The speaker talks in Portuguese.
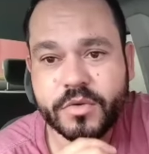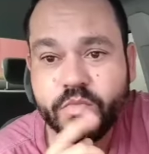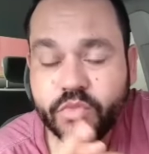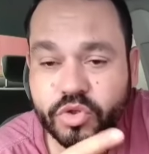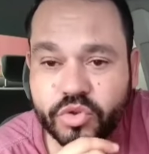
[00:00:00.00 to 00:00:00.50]

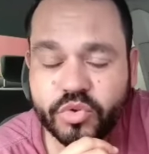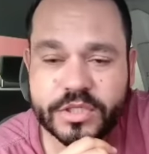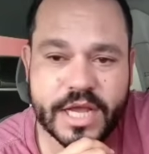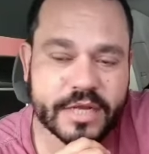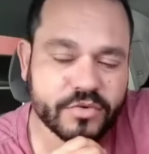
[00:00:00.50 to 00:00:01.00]
muito
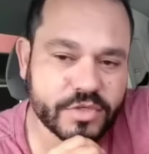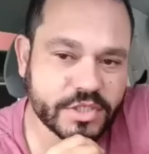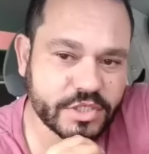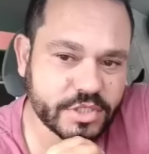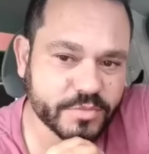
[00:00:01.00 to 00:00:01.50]
cuidado com
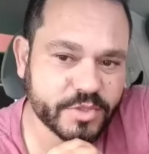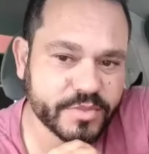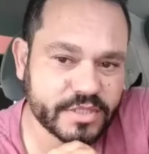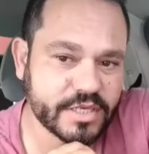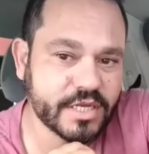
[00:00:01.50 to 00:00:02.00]
esse tipo de
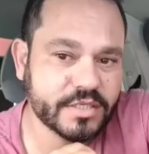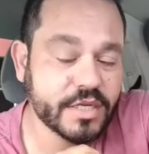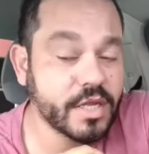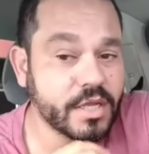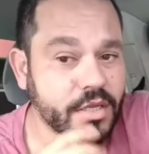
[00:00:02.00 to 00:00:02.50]
mensagem.
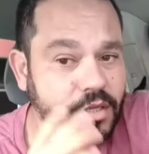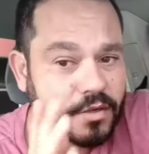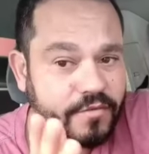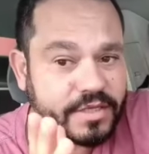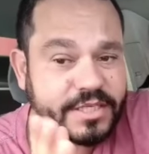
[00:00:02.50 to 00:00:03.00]

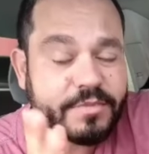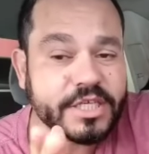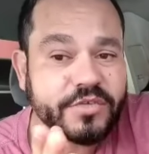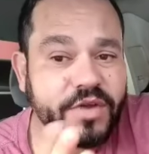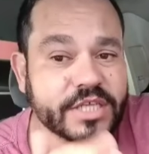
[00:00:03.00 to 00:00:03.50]
Vai ser
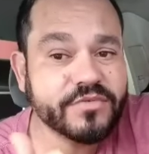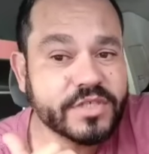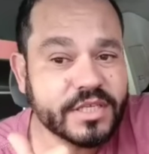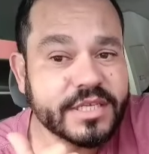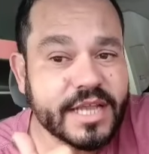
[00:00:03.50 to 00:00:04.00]
mais fácil
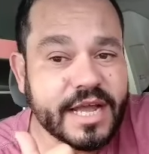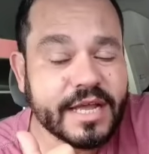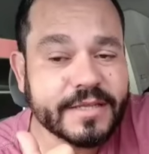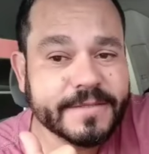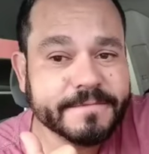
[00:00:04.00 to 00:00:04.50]
você ligar.